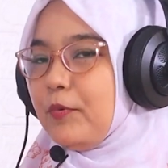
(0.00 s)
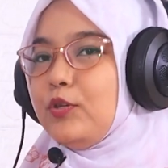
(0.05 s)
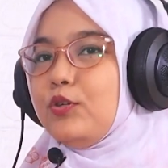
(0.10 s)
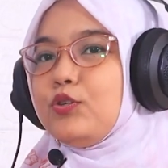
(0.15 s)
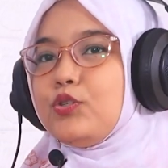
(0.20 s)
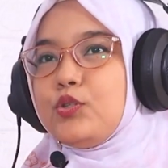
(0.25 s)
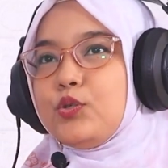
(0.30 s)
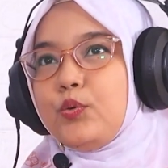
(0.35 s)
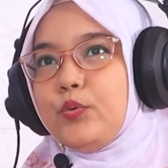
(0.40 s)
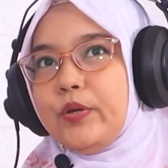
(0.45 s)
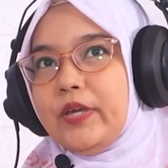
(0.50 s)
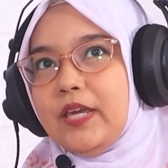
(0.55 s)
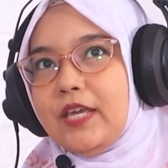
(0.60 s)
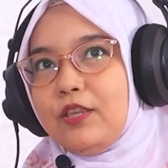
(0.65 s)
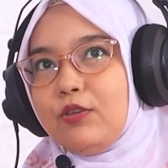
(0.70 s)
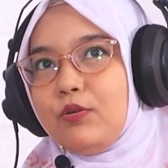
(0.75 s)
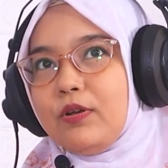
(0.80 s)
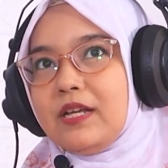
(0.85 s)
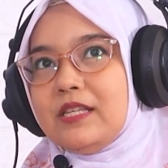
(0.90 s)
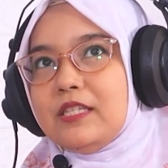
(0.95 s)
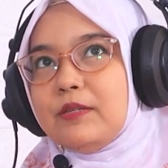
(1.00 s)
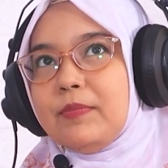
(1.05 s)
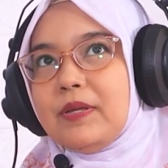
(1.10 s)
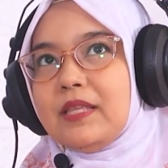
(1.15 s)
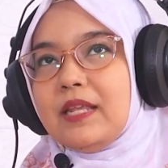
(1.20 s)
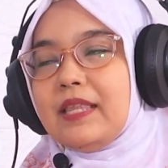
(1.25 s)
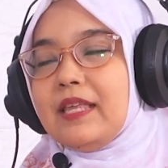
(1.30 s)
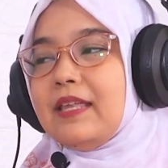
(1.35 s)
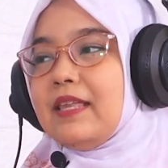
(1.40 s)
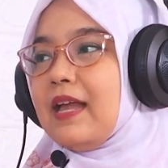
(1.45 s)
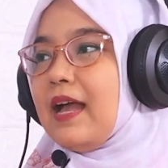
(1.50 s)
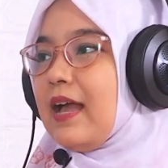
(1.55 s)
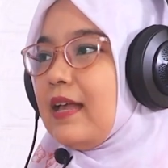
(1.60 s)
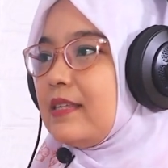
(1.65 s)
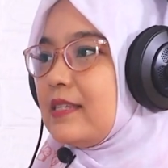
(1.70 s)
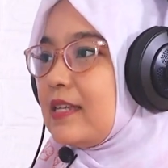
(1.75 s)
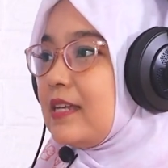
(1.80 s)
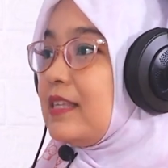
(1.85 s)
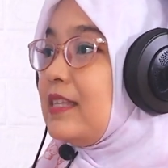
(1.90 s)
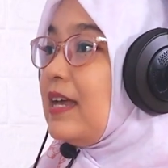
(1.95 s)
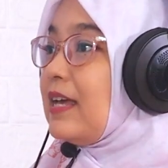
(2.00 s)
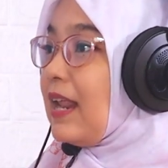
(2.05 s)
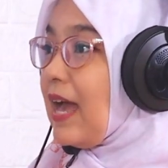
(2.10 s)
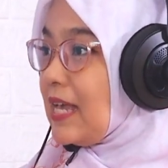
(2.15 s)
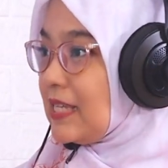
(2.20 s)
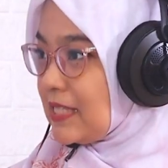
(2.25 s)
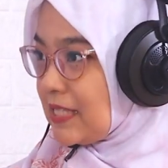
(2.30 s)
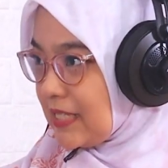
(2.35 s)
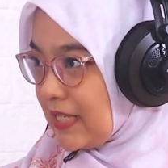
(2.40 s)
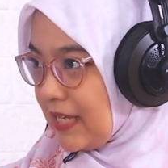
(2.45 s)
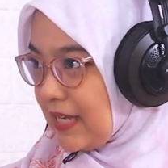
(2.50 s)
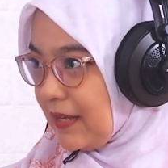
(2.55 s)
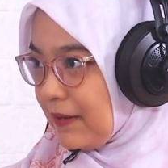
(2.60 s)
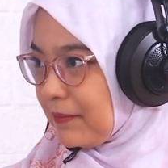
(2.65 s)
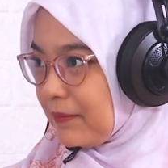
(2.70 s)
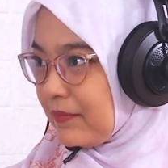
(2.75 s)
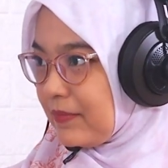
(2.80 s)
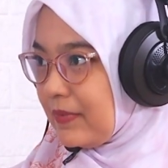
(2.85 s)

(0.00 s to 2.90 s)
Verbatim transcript: Menyusui itu kan sebenarnya tidak sekedar ASI.